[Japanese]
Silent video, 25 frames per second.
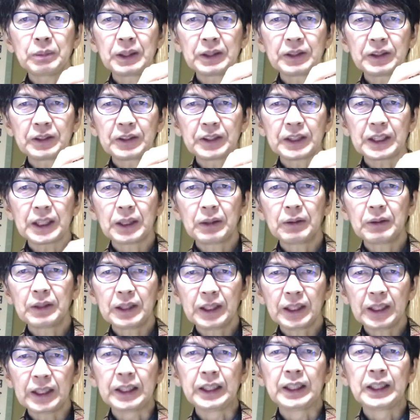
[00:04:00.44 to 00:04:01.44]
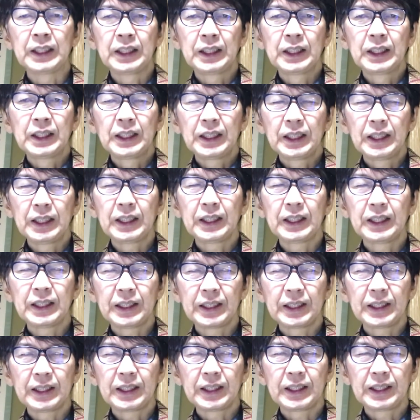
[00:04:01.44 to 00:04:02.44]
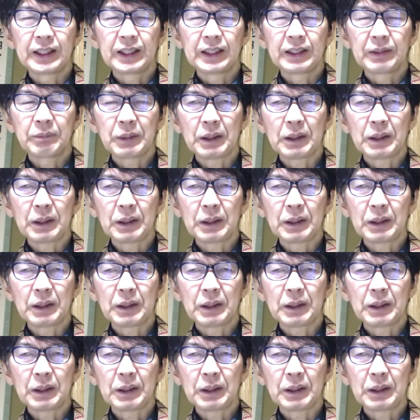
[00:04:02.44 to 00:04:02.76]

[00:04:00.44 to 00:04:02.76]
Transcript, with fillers: 末使わない、えー、